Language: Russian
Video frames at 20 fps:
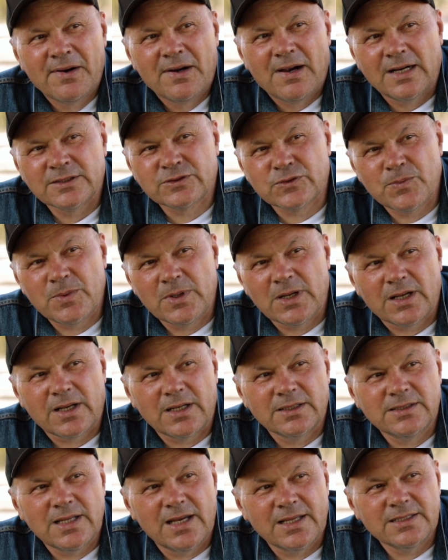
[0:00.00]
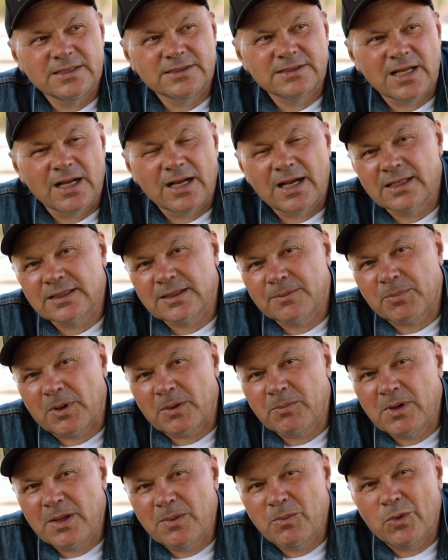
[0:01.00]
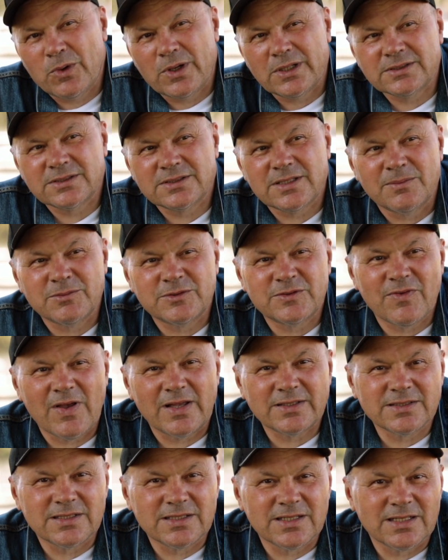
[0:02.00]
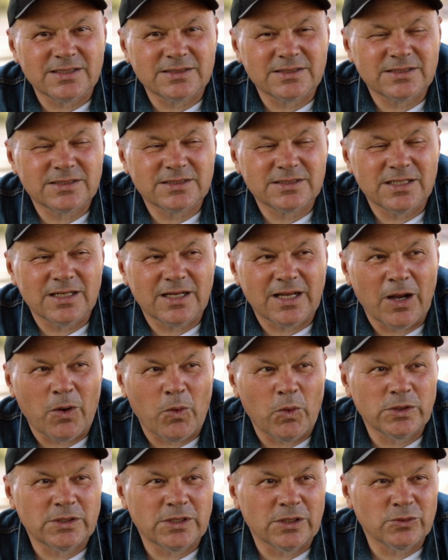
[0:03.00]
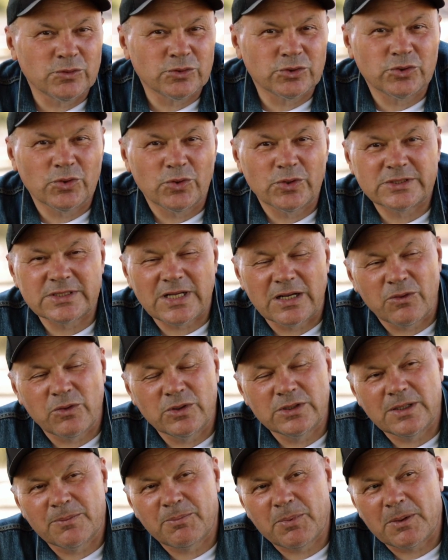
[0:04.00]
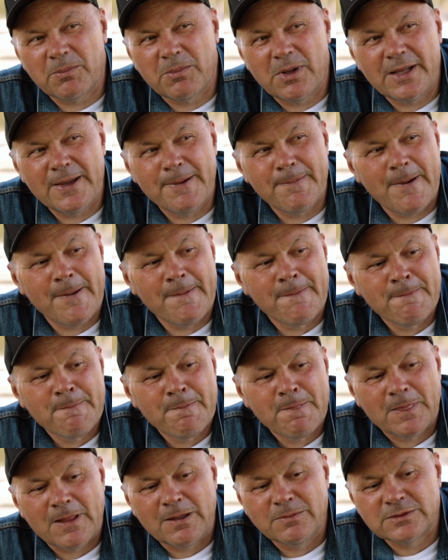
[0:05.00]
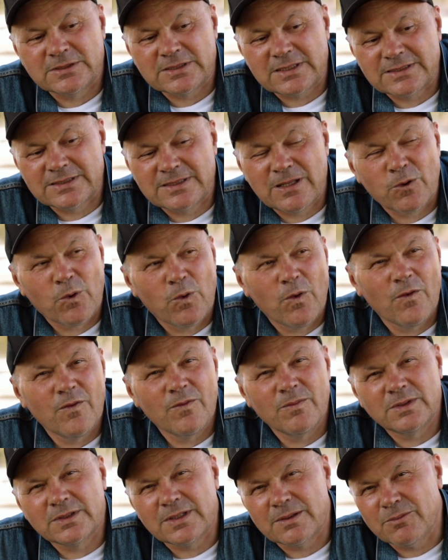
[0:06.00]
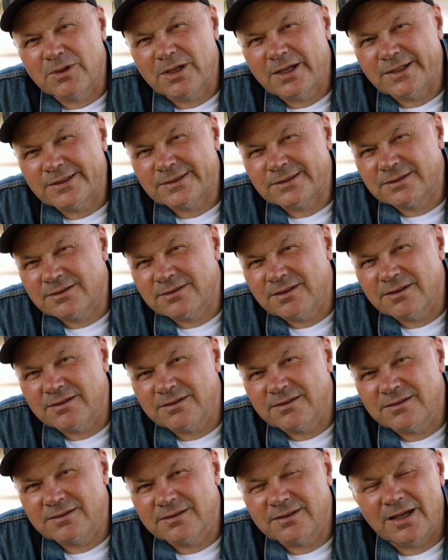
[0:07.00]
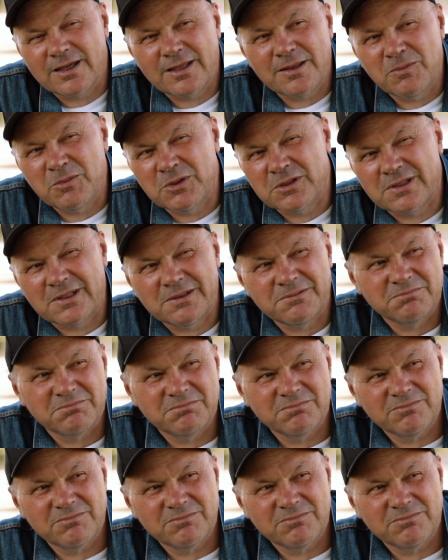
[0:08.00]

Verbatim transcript: Особенно, когда есть какая-то проблема у нас там связана с э, какой-то нуждой, с какой-то проблемой, там, со здоровьем там, или с э, какими-то